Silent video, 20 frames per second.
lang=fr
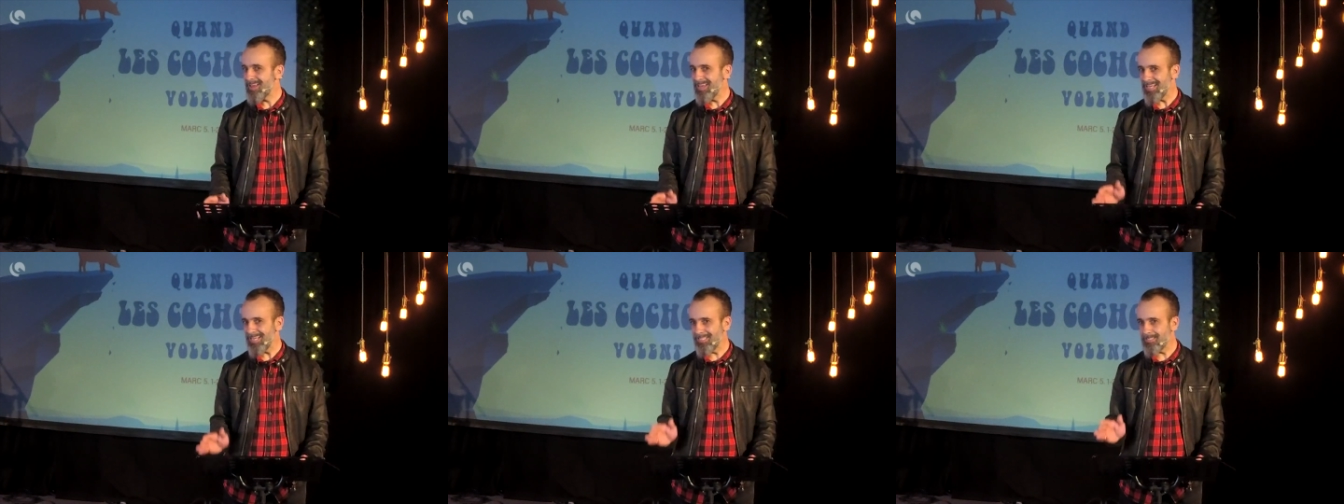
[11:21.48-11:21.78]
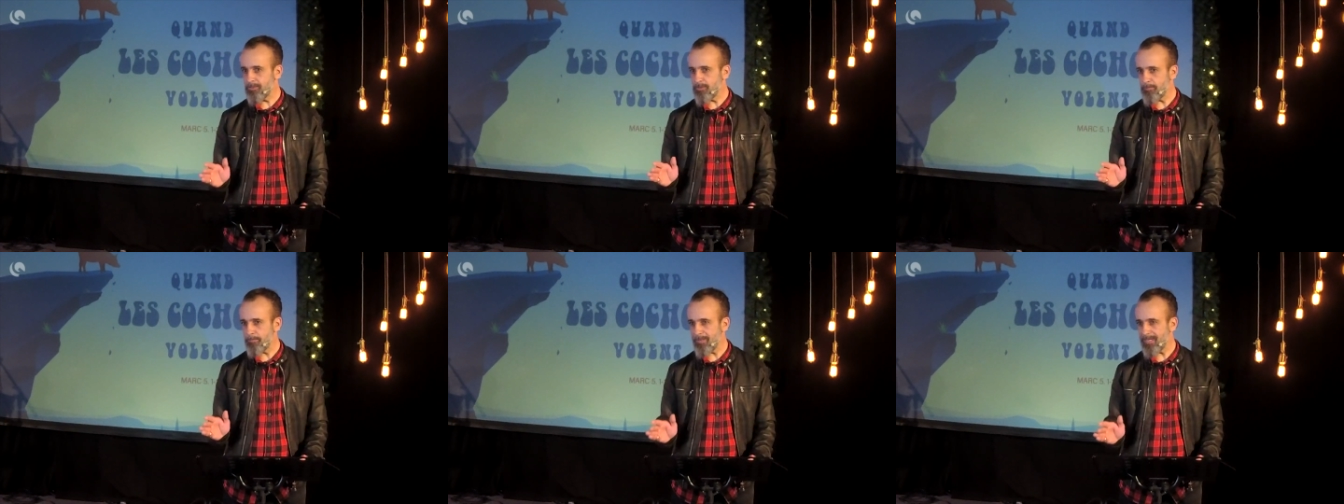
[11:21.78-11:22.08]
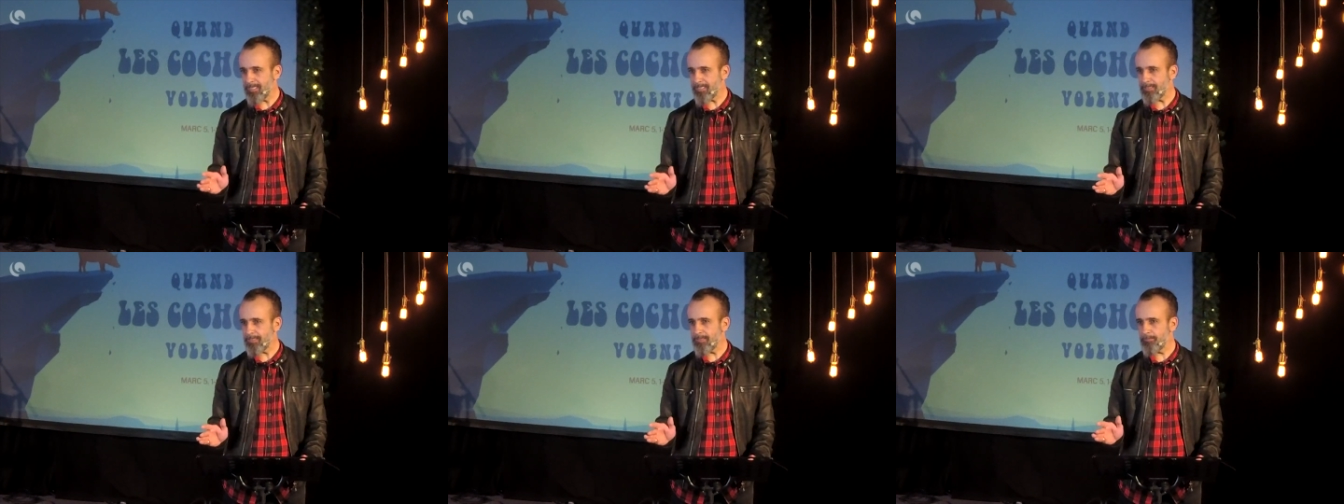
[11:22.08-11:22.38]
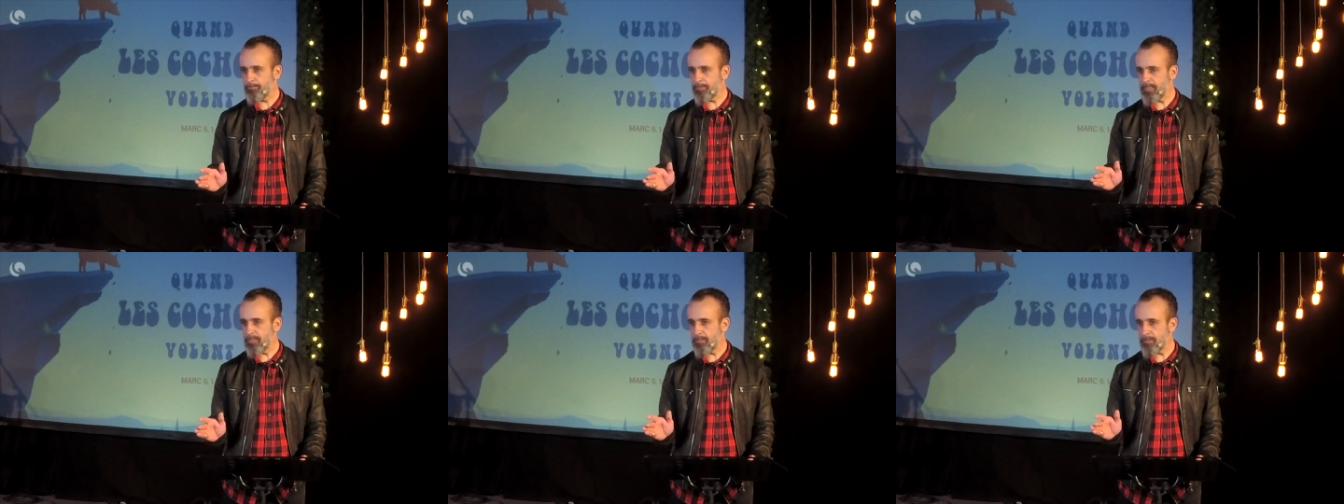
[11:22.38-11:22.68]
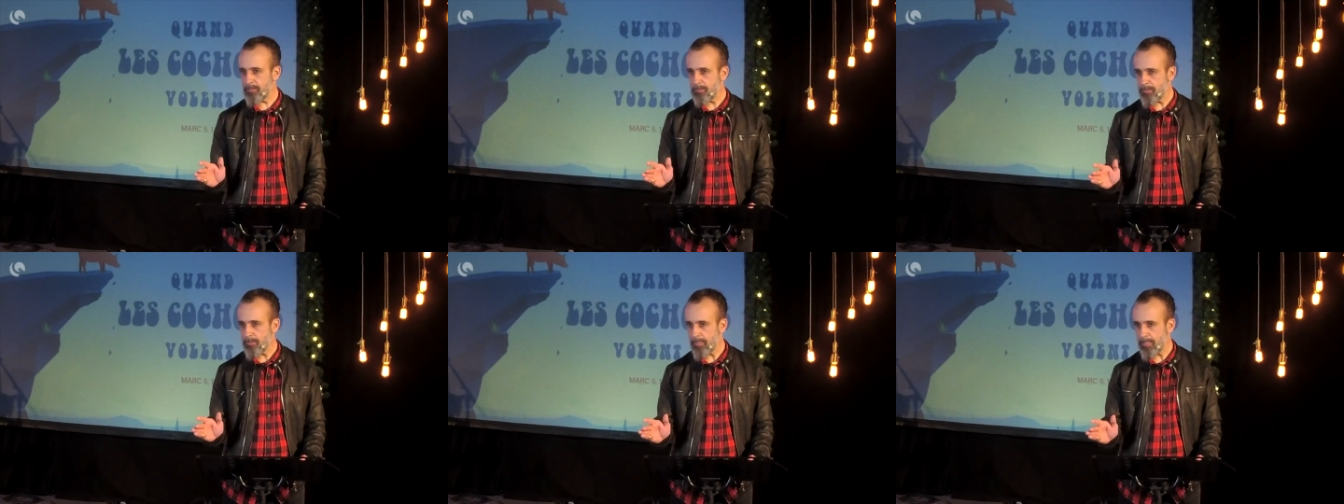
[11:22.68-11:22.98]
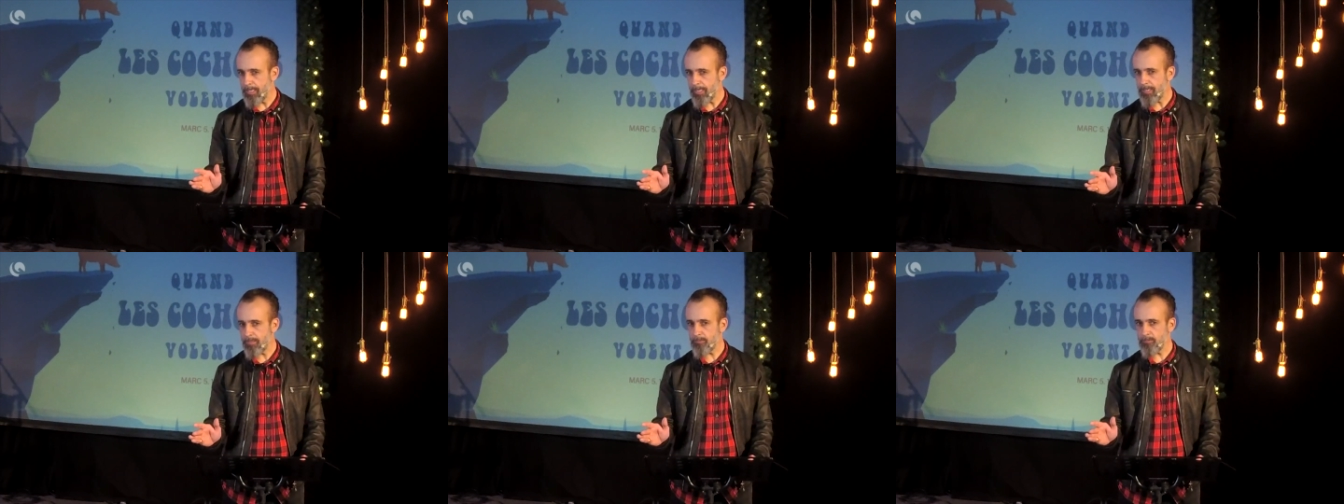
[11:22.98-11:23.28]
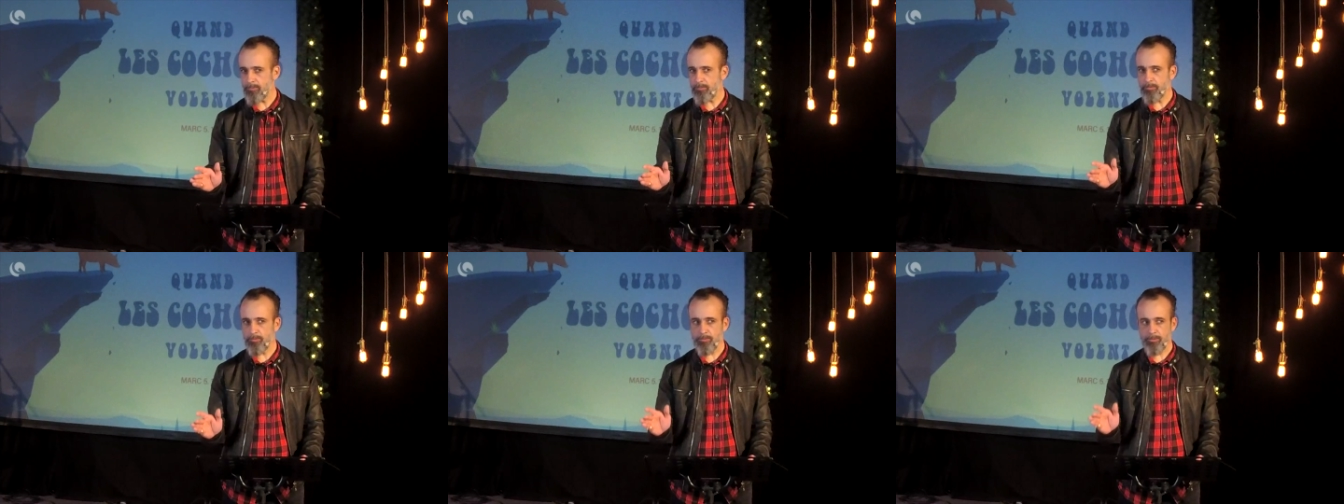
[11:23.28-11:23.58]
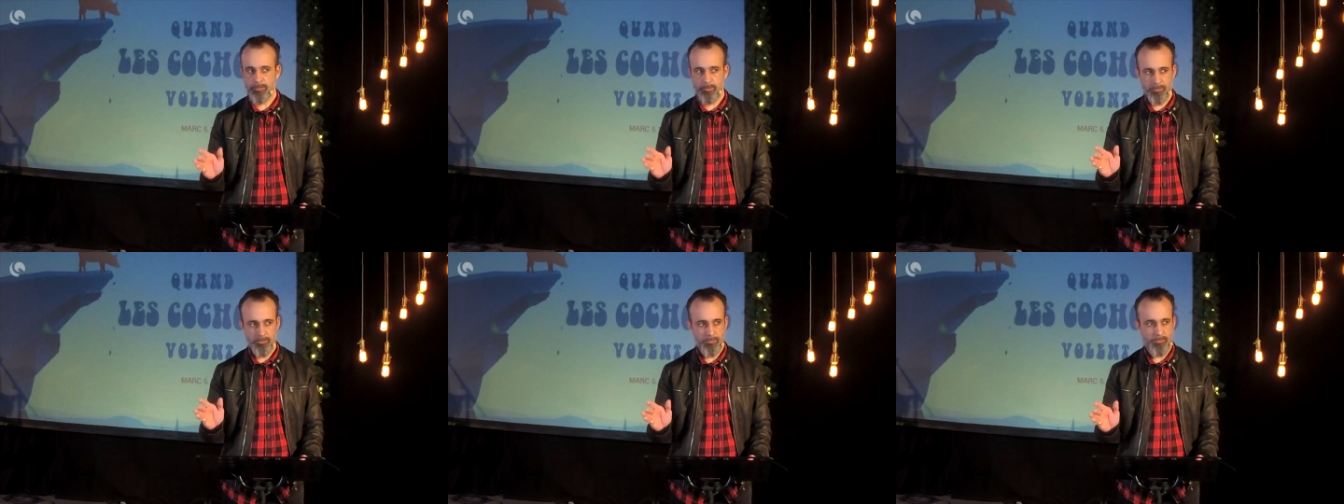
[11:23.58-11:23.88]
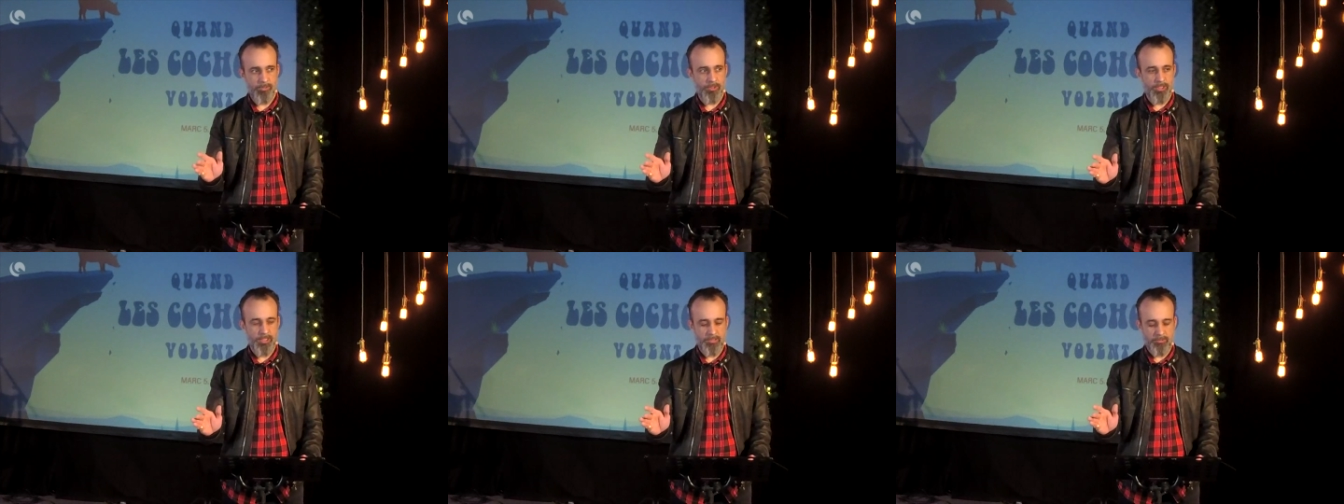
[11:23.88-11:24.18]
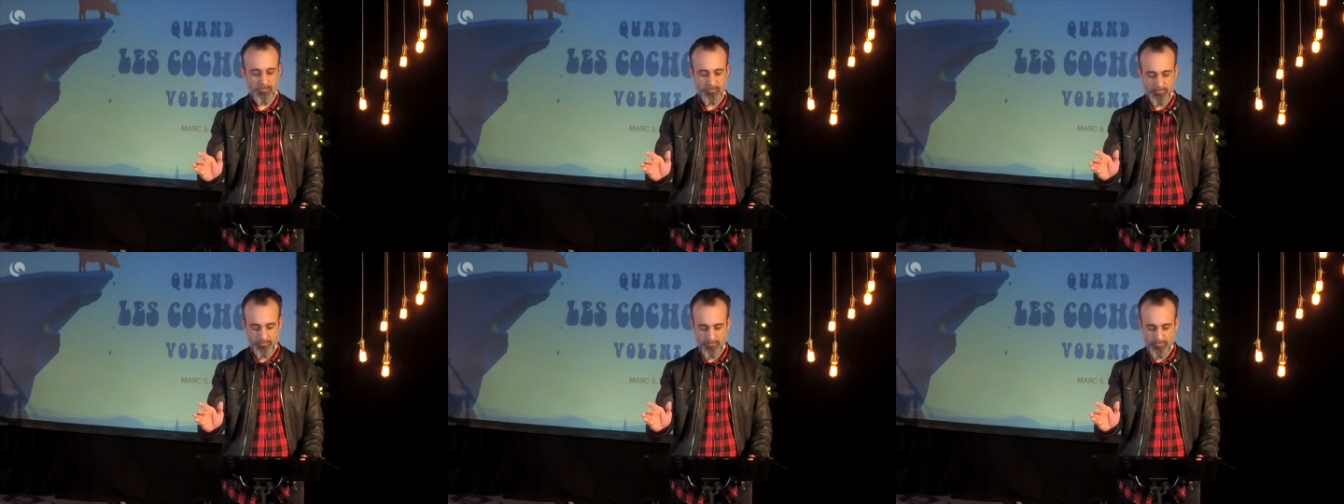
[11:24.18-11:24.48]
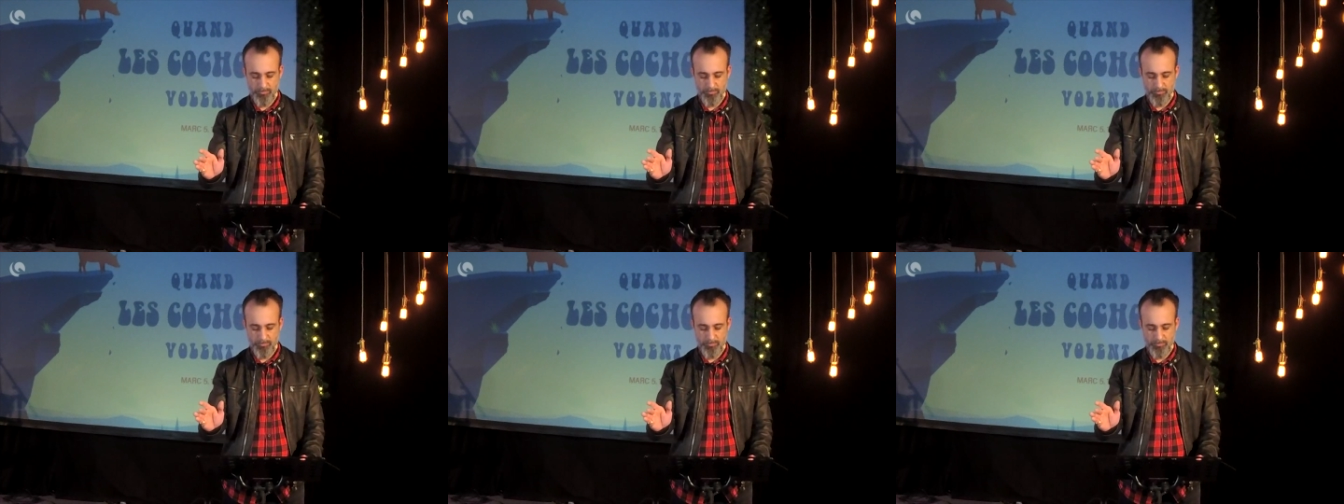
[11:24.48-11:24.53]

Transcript: Il se précipite à la rencontre de Jésus.